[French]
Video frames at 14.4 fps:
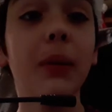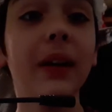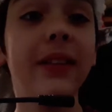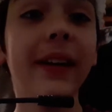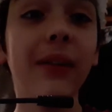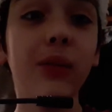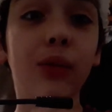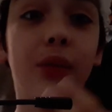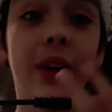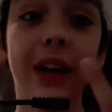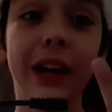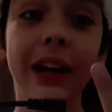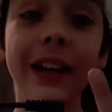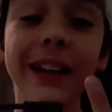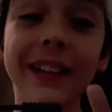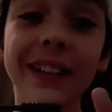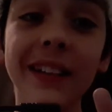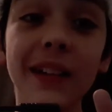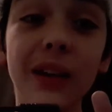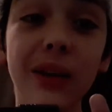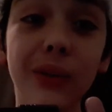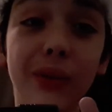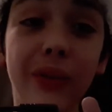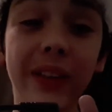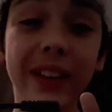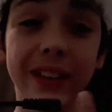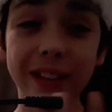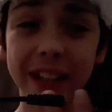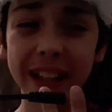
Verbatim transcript: le matin vous verrez une vidéo